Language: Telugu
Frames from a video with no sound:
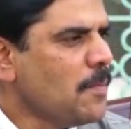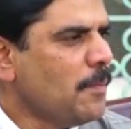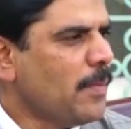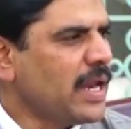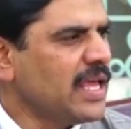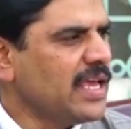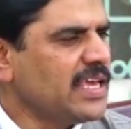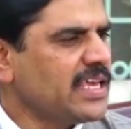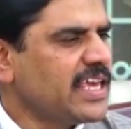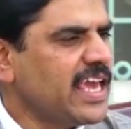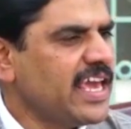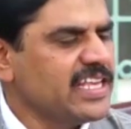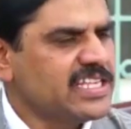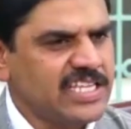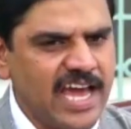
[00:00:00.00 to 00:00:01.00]
మరి
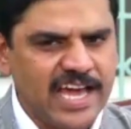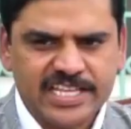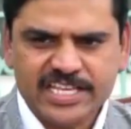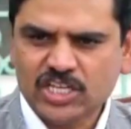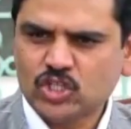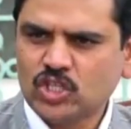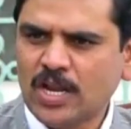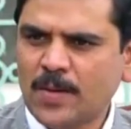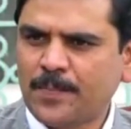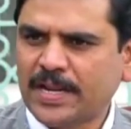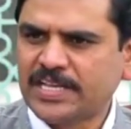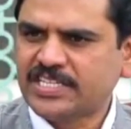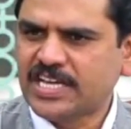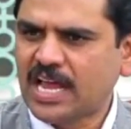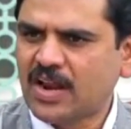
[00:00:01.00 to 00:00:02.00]
కేసీఆర్ చేస్తున్న
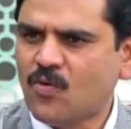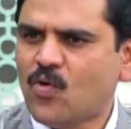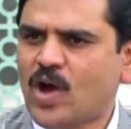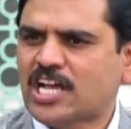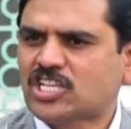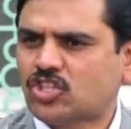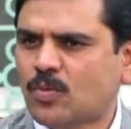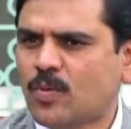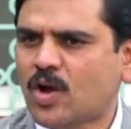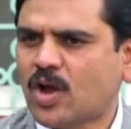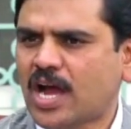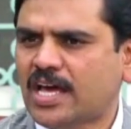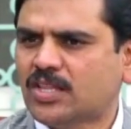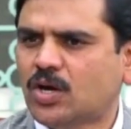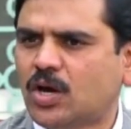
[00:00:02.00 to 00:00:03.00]
ప్రచారం వాస్తవమో
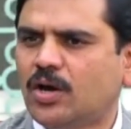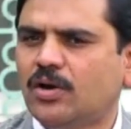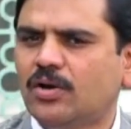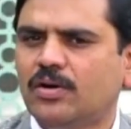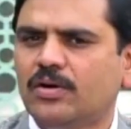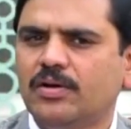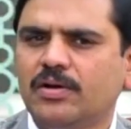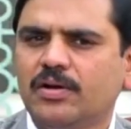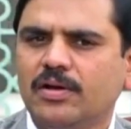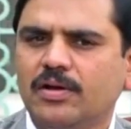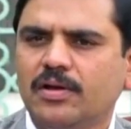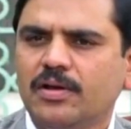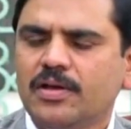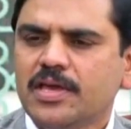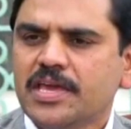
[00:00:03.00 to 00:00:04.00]
కాదో
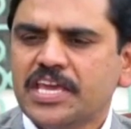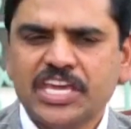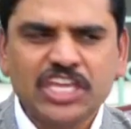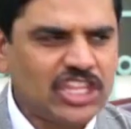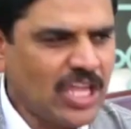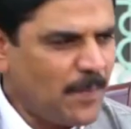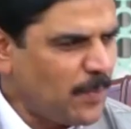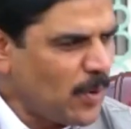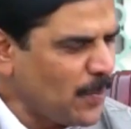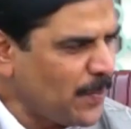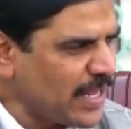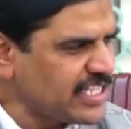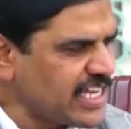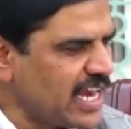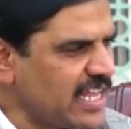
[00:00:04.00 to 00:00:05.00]
ఈ తప్పుడు
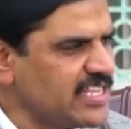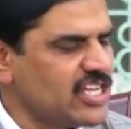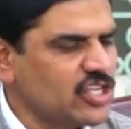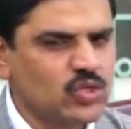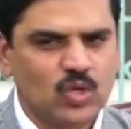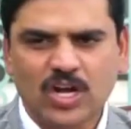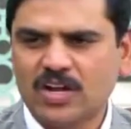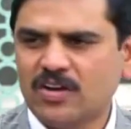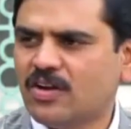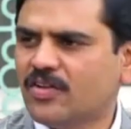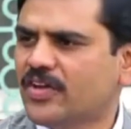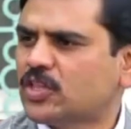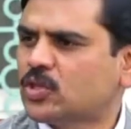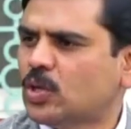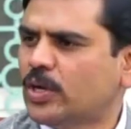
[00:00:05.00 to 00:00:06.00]
ప్రచారం చేస్తున్నటువంటి
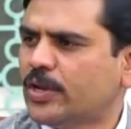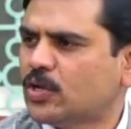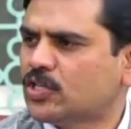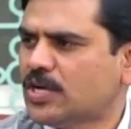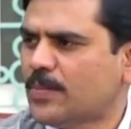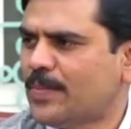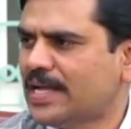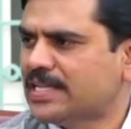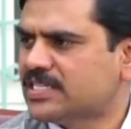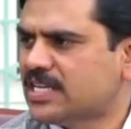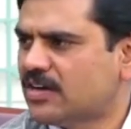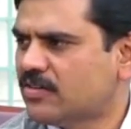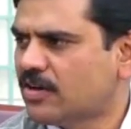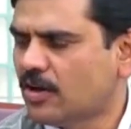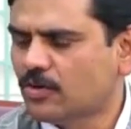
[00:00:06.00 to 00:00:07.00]
వ్యక్తులు ఈరోజు
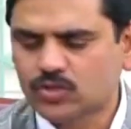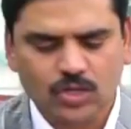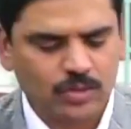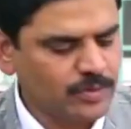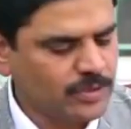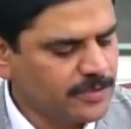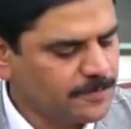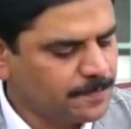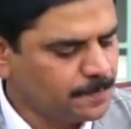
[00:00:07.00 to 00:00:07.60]
చెప్పాల్సినటువంటి అవసరం ఉంది